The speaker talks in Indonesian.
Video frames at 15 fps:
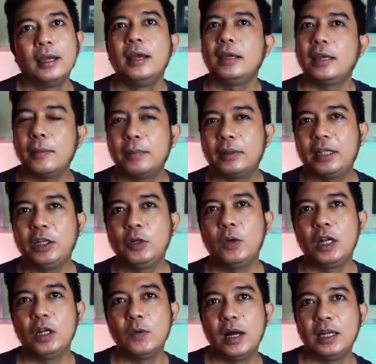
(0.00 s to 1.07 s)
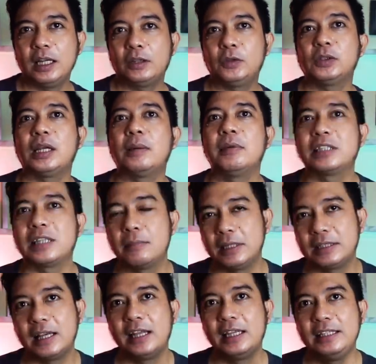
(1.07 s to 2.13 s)
yang penting dua-duanya itu sama-sama
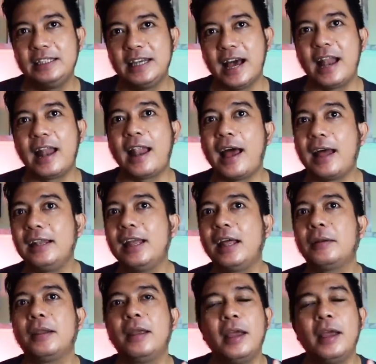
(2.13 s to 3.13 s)
saling jalan dan